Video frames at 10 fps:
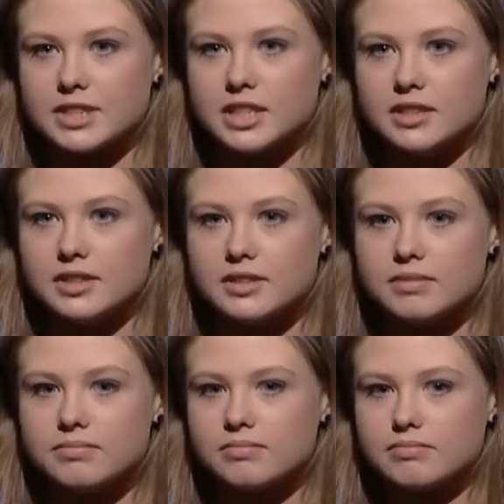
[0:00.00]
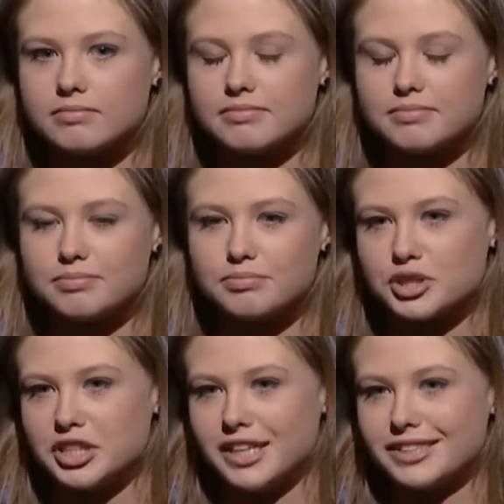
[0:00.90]
Yy,
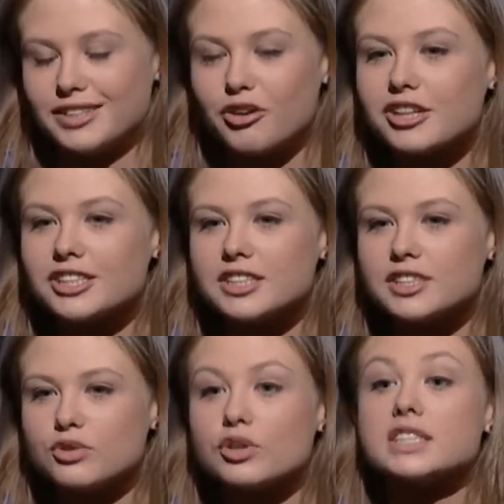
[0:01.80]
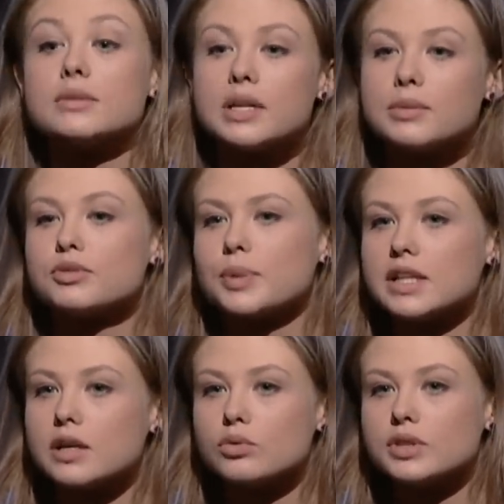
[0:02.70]
przyjaźń, koleżeństwo. Razem gramy w
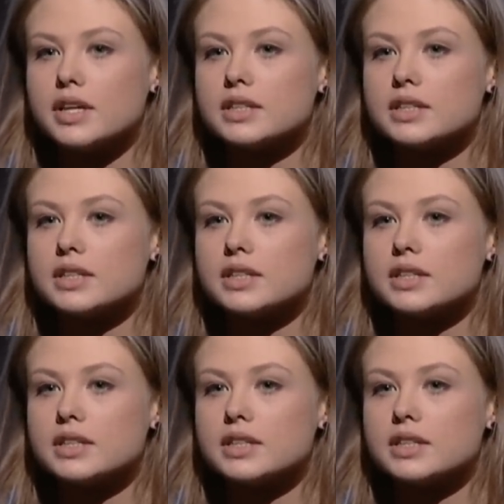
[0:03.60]
spektaklu teraz.